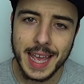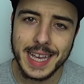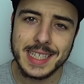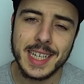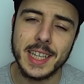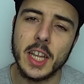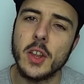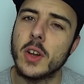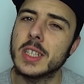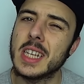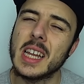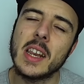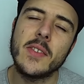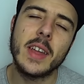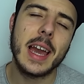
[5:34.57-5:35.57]
es que he tenido que
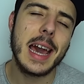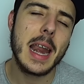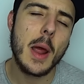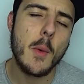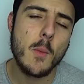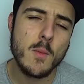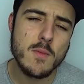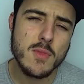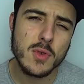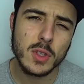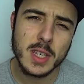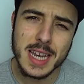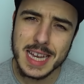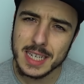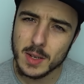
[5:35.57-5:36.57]
sacrificar
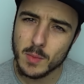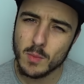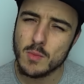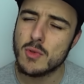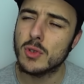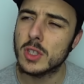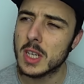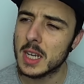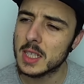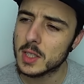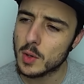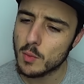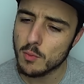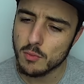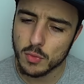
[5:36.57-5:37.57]
muchas, muchas,